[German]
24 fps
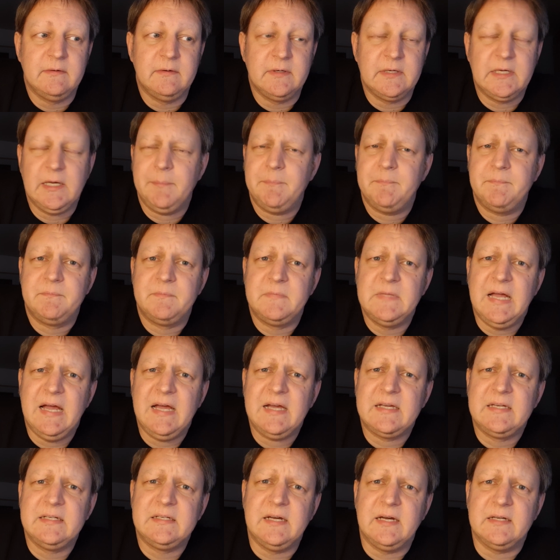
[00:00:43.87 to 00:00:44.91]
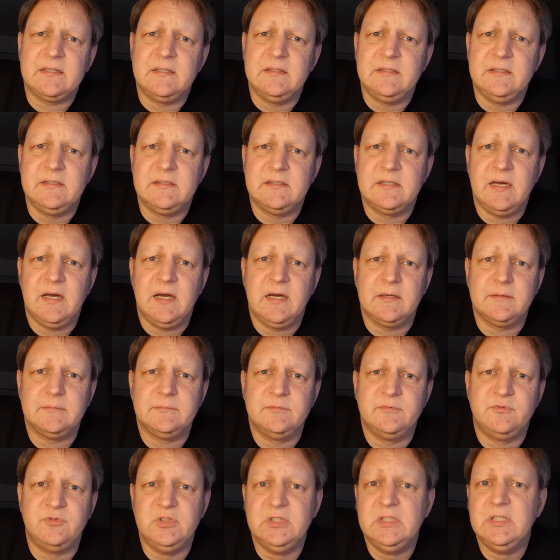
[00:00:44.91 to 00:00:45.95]
Ich habe nachgedacht in den Tagen,
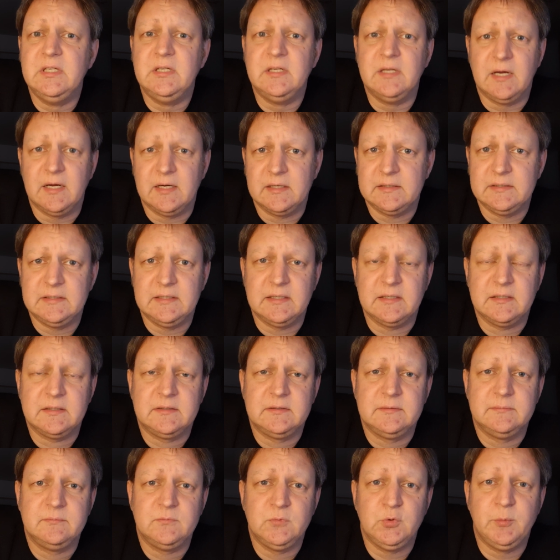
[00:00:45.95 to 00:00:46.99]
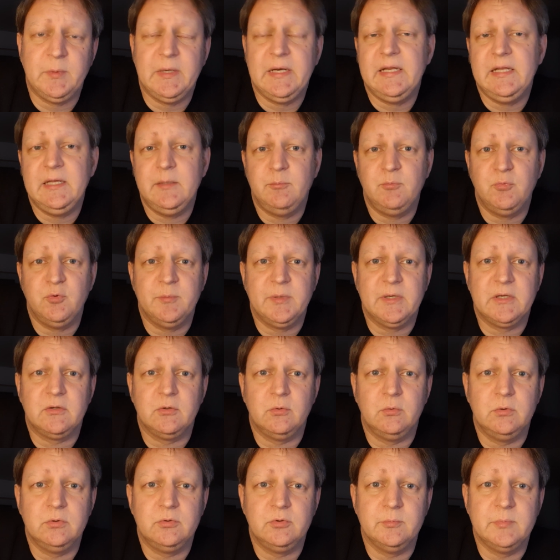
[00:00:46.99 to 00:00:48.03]
viel nachgedacht. Über Leben, über
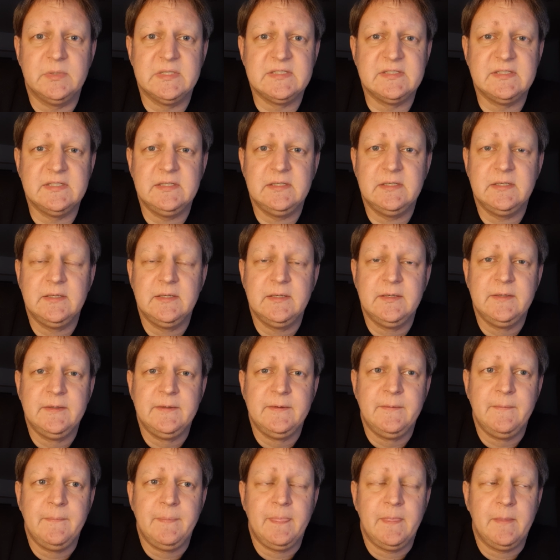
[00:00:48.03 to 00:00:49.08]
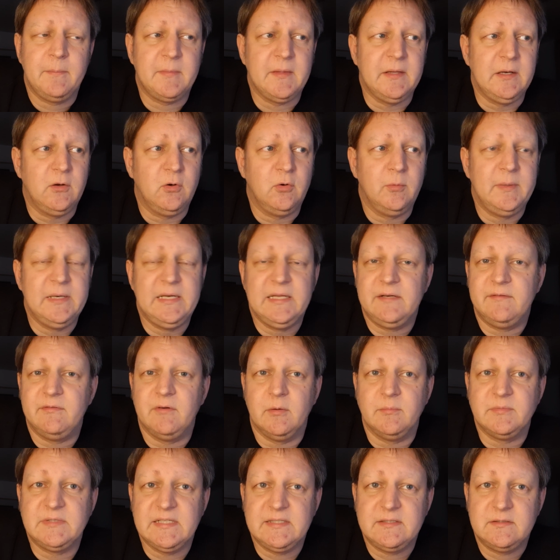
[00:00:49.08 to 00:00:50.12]
Tod, über Sinn. Dann auch überlegt,
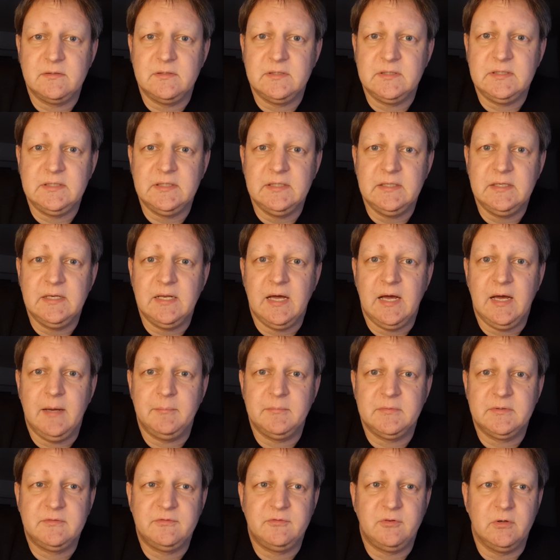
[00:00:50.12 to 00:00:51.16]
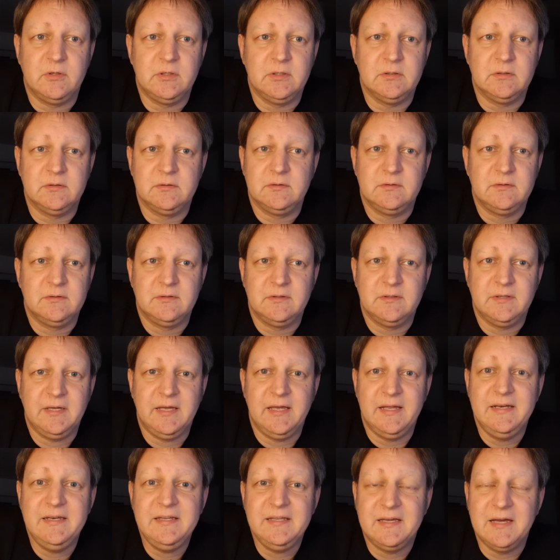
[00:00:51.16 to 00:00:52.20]
warum setzt du dich jeden Abend vor eine
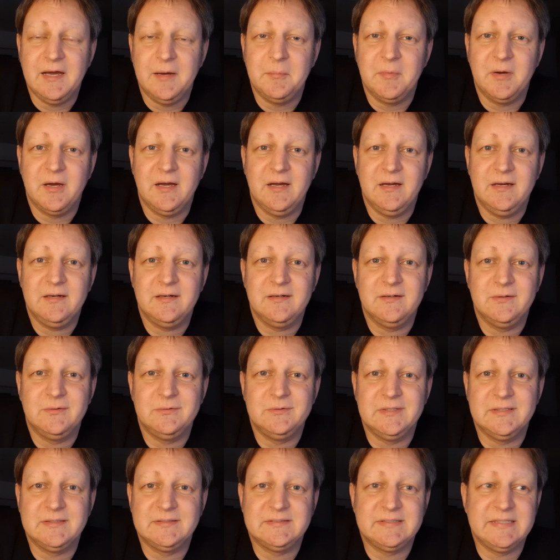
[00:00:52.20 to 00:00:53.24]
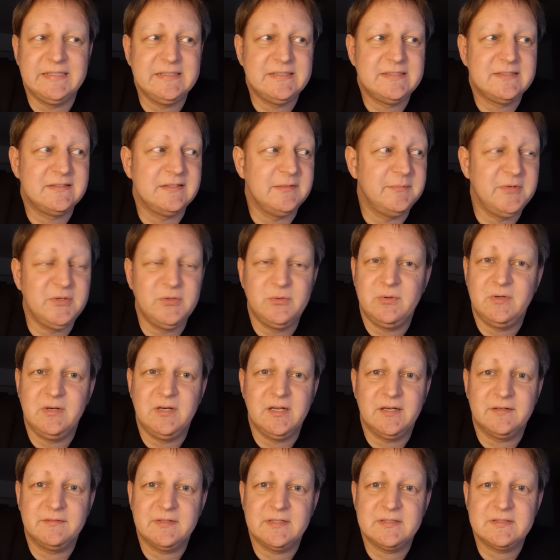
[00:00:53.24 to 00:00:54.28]
Handykamera und erzählst zehn Minuten
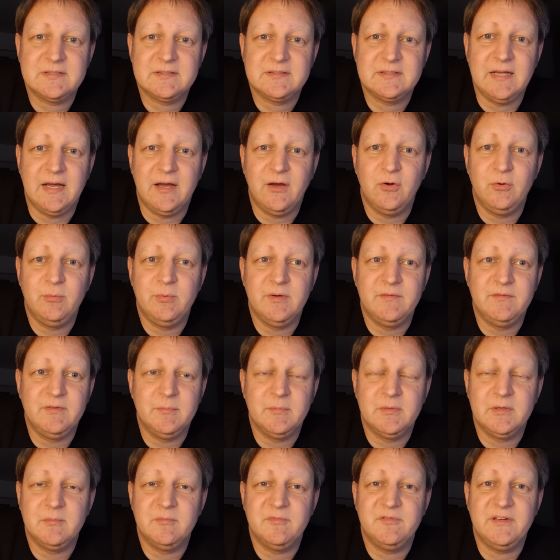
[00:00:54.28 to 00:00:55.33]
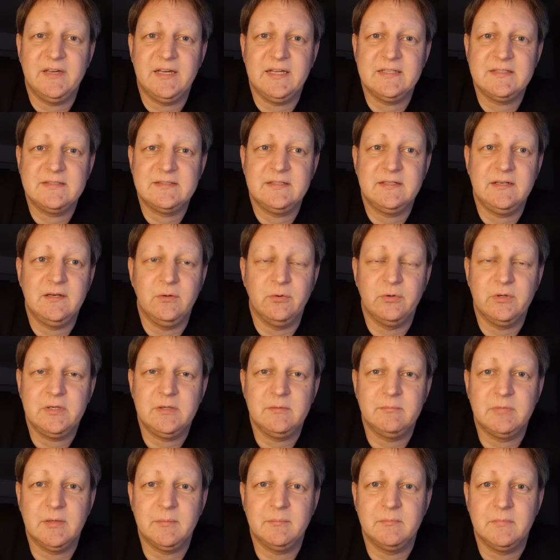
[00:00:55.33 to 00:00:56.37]
lang was darüber, wie man im Fernsehen
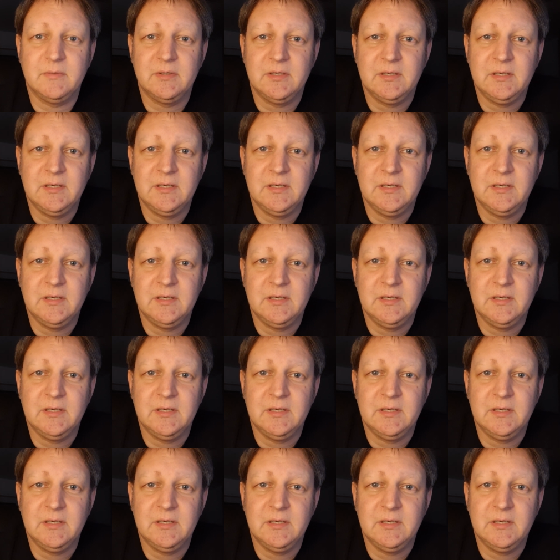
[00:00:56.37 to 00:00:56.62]
Leuten beim,